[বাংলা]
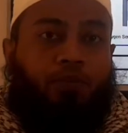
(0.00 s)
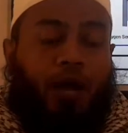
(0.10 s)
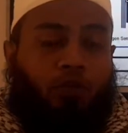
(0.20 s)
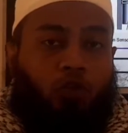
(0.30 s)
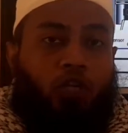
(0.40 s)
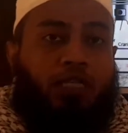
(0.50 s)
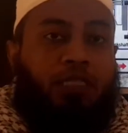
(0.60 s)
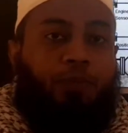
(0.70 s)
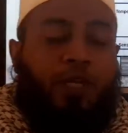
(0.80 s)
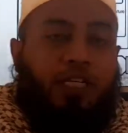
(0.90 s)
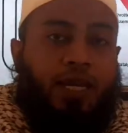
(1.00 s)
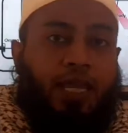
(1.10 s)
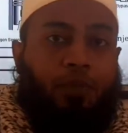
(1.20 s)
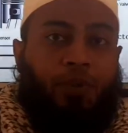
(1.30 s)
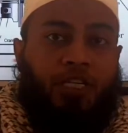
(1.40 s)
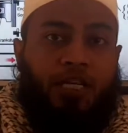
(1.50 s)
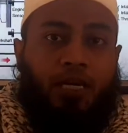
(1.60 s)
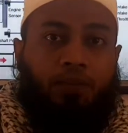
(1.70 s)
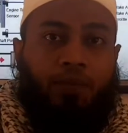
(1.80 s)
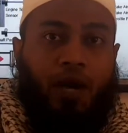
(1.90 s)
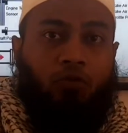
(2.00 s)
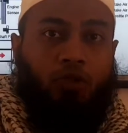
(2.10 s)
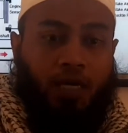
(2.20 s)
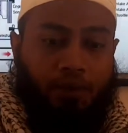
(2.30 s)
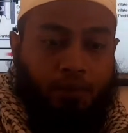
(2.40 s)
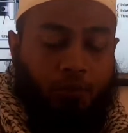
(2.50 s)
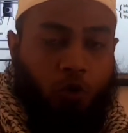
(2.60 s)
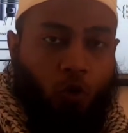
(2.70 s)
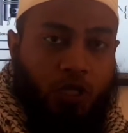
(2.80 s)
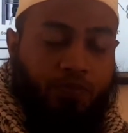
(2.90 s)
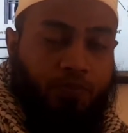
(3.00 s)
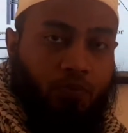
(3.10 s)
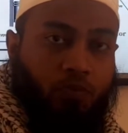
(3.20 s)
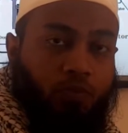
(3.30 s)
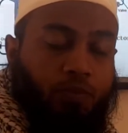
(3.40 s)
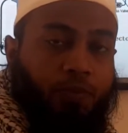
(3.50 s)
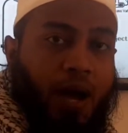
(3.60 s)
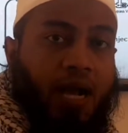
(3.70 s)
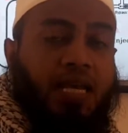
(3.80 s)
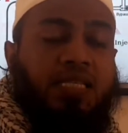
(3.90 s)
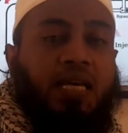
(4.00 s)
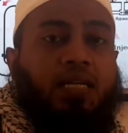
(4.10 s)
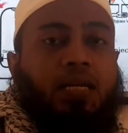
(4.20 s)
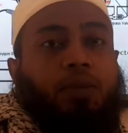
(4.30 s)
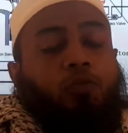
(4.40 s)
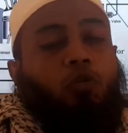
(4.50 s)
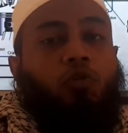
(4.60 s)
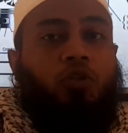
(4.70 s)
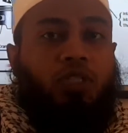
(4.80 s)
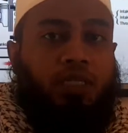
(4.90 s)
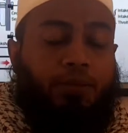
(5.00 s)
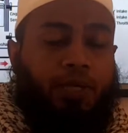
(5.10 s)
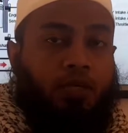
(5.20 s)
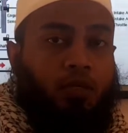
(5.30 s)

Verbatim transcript: বায়ুমণ্ডলের যে প্রেশার এই প্রেশারে বায়ুটা ওই ফাঁকা স্থানটাকে পূরণ করতে চাবে